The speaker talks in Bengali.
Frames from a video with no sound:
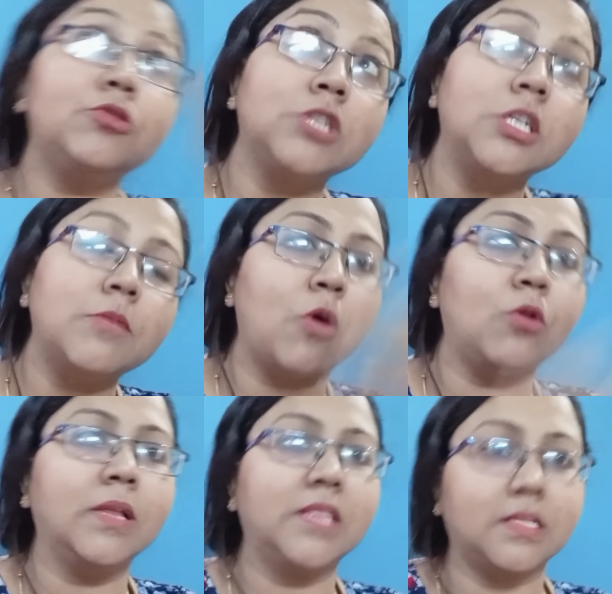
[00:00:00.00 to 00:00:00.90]
সেটা
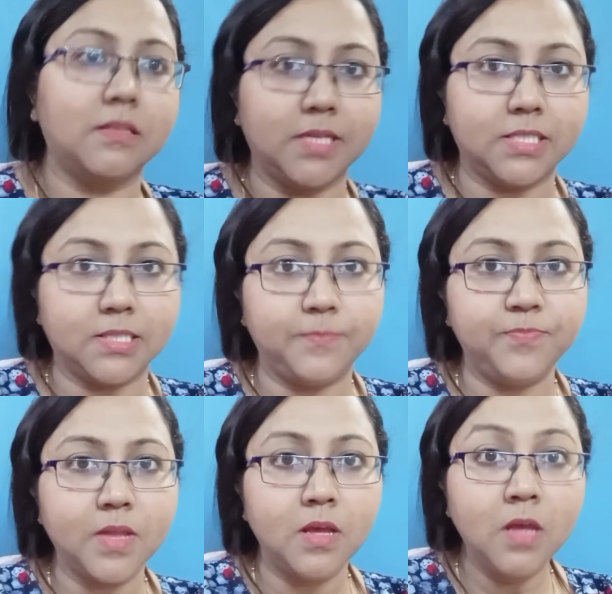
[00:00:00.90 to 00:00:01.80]
ভগবান দেখতে পাচ্ছে
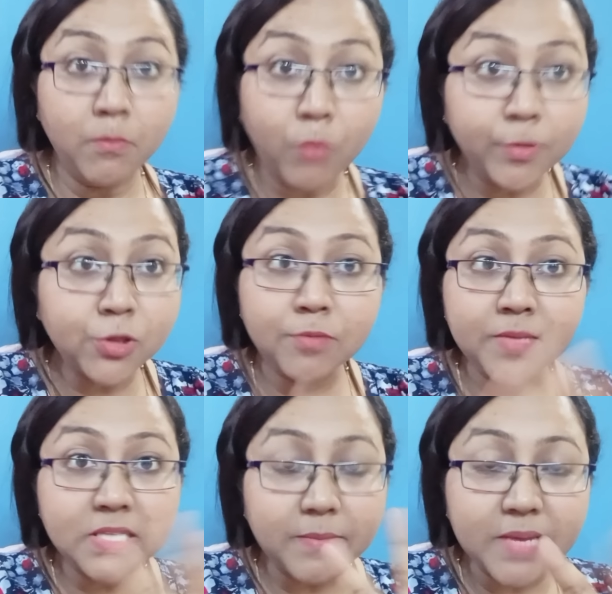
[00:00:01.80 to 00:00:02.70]
পবিত্র
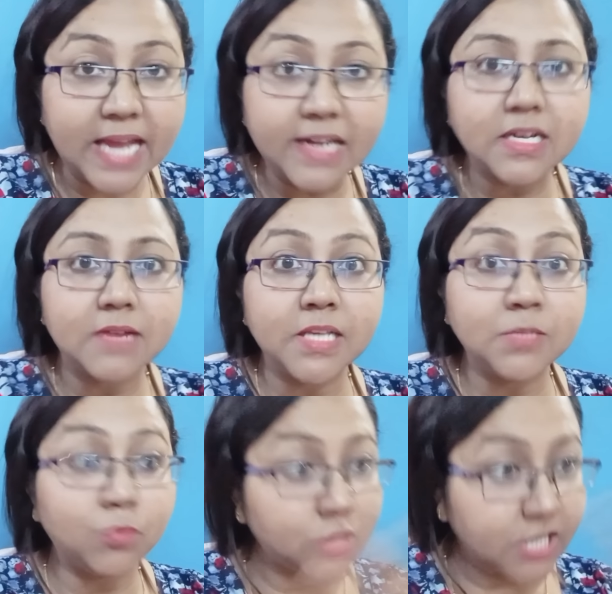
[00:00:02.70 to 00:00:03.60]
মিন্স আমি ক্যারেক্টার ওয়াইজ
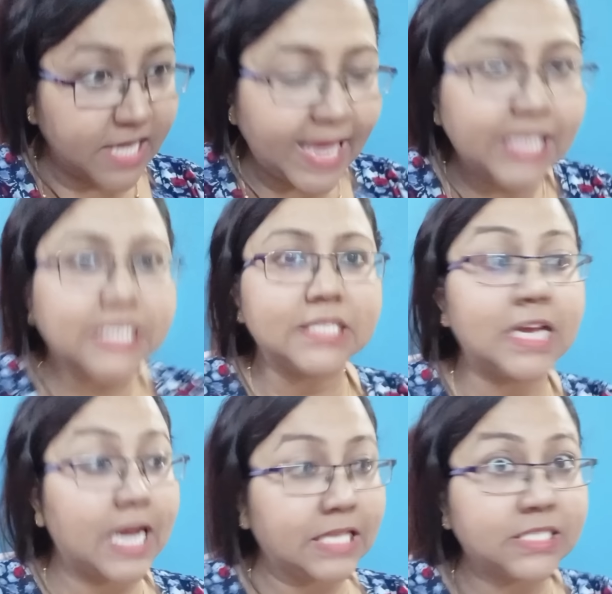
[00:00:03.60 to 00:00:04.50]
বলছি না এই যে যে
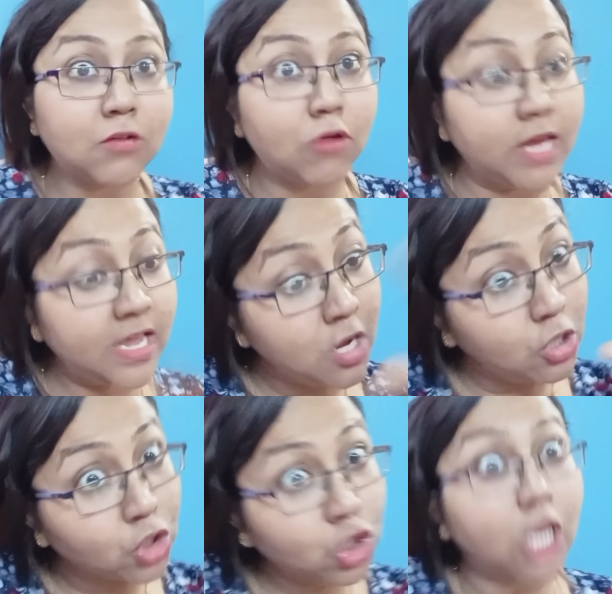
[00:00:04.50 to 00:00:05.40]
কাজটা করে
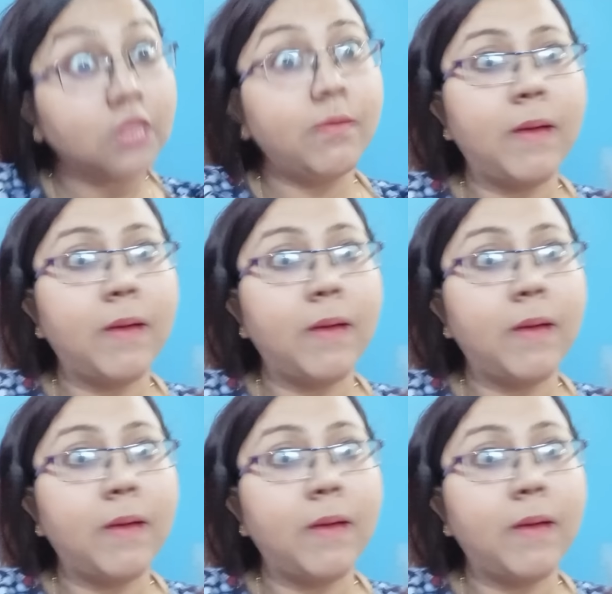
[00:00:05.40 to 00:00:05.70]
সৎভাবে